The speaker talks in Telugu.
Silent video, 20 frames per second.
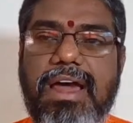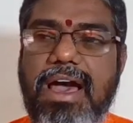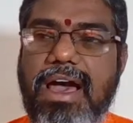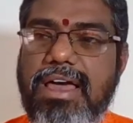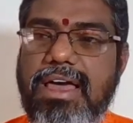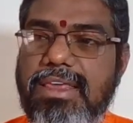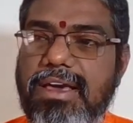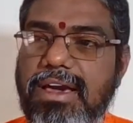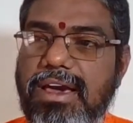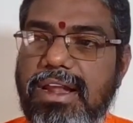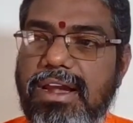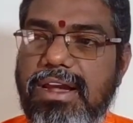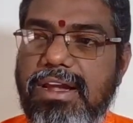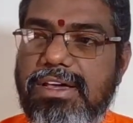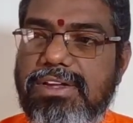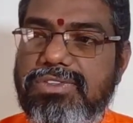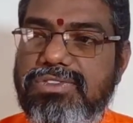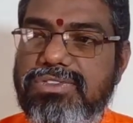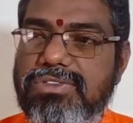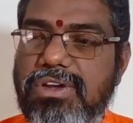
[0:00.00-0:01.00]
నా దగ్గర
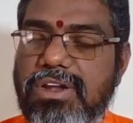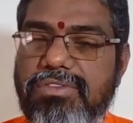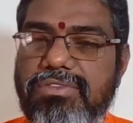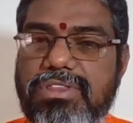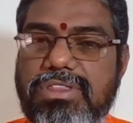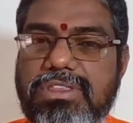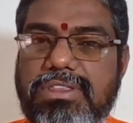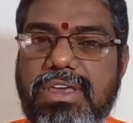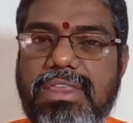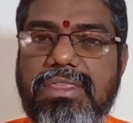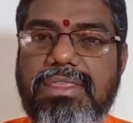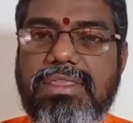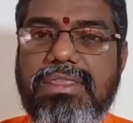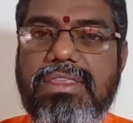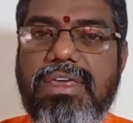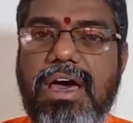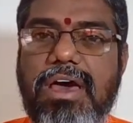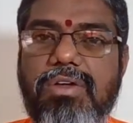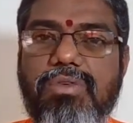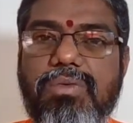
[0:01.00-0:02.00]
నేర్చుకున్న విద్య
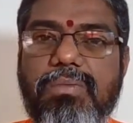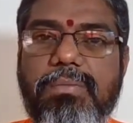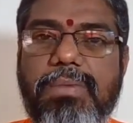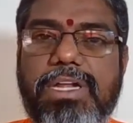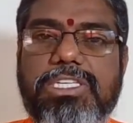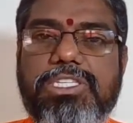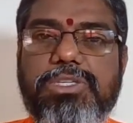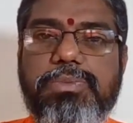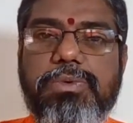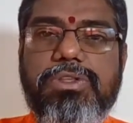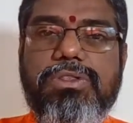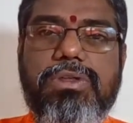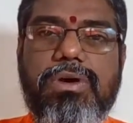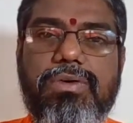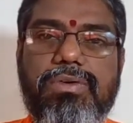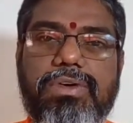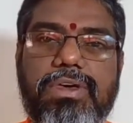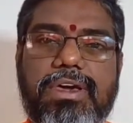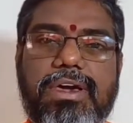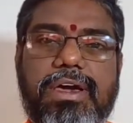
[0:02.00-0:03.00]
అంతా నువ్వు
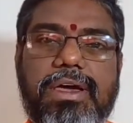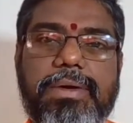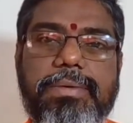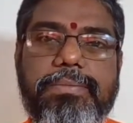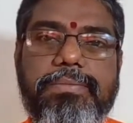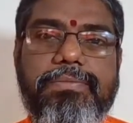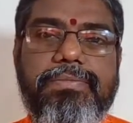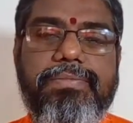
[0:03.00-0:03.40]
మర్చిపోతావు ఇంకా